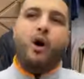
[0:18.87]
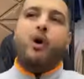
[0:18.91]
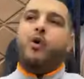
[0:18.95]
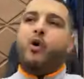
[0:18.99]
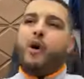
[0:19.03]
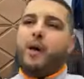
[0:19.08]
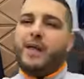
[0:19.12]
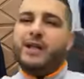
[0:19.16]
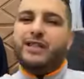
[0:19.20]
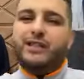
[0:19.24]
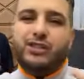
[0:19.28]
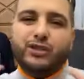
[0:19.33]

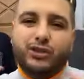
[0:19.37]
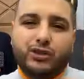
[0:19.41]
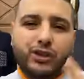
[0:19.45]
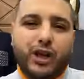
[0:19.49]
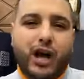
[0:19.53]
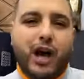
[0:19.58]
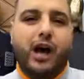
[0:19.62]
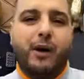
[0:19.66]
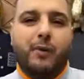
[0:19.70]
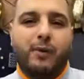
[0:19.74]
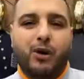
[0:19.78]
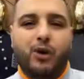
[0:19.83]
وحنا نزيدو
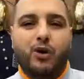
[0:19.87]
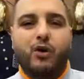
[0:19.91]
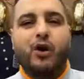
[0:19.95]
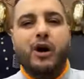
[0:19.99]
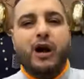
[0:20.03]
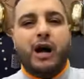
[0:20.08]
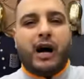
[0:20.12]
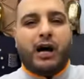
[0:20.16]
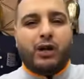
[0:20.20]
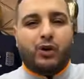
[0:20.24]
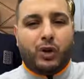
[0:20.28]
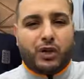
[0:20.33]
نهبلو
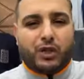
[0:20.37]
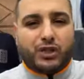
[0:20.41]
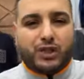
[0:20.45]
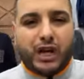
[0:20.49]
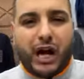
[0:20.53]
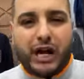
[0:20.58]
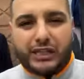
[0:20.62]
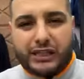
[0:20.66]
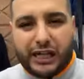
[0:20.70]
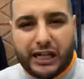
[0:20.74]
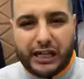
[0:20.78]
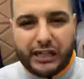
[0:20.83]
غدوه
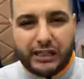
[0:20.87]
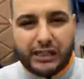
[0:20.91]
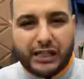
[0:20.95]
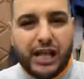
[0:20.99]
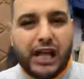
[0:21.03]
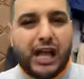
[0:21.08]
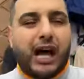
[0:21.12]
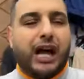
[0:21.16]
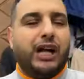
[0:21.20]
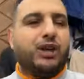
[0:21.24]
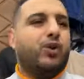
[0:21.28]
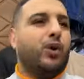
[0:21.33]
التشعطيط
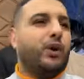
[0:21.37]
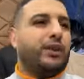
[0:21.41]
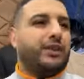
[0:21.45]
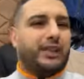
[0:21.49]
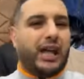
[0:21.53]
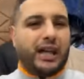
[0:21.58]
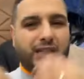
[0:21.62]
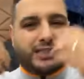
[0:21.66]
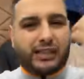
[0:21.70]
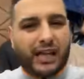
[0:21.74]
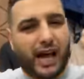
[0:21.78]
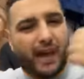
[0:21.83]
غدوه
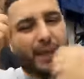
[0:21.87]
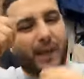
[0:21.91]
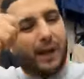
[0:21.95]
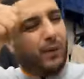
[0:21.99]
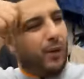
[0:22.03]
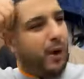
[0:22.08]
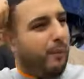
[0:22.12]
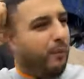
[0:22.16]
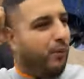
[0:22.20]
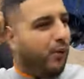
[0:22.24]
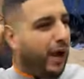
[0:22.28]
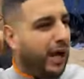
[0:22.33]
التحسان
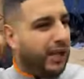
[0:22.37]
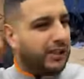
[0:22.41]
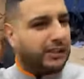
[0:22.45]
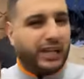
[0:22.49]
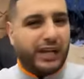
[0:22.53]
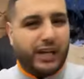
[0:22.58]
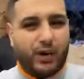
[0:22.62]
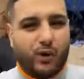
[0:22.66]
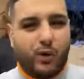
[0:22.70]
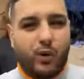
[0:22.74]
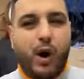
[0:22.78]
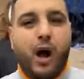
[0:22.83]
غدوه بولا
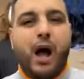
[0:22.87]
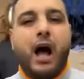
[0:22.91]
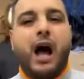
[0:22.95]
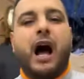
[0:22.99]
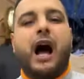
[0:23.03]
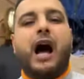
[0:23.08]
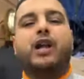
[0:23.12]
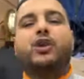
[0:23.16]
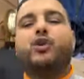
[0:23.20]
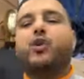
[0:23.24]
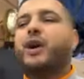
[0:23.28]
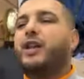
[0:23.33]
زيرو
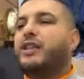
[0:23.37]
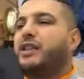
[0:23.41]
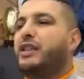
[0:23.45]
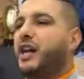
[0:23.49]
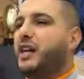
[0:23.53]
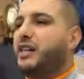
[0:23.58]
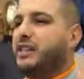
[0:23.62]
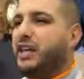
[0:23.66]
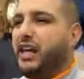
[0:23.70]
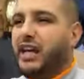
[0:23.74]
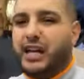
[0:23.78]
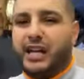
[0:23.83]
غدوه
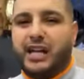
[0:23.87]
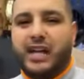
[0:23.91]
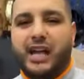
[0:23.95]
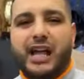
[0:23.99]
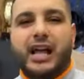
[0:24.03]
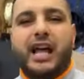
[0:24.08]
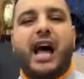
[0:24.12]
الدكديك